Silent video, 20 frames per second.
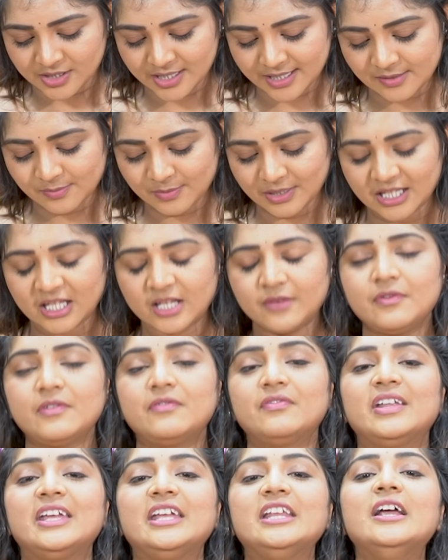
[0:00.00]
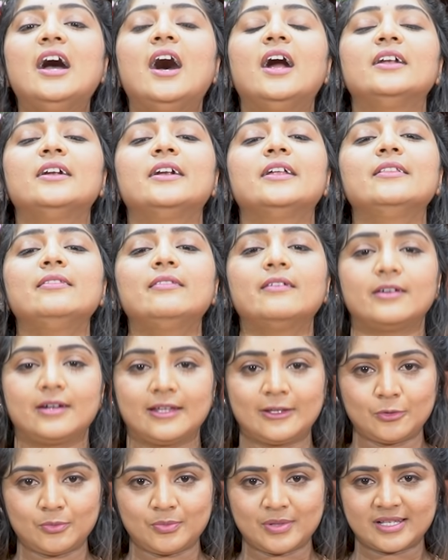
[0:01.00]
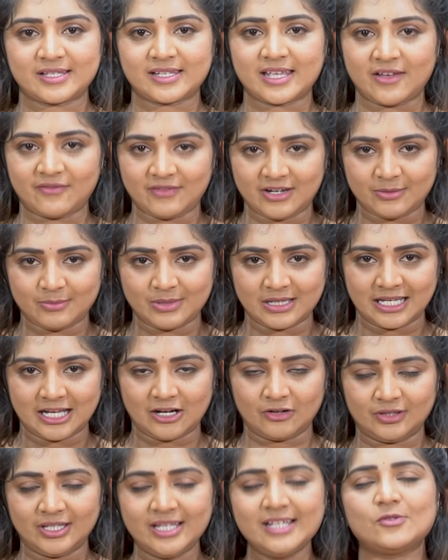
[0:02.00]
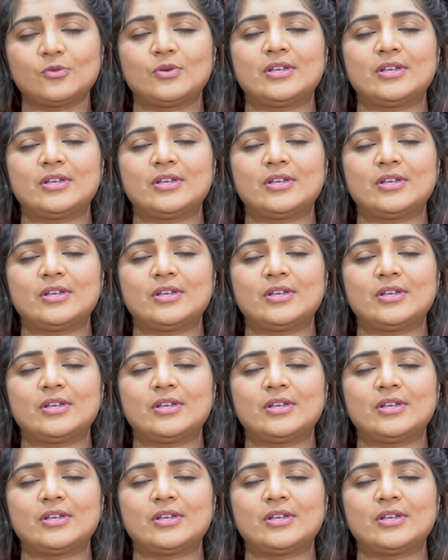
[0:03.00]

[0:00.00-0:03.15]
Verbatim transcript: జస్ట్ మనకి ఫిఫ్టీన్ హండ్రెడ్ అండ్ థర్టీ రూపీస్కి అవైలబుల్గా ఉంది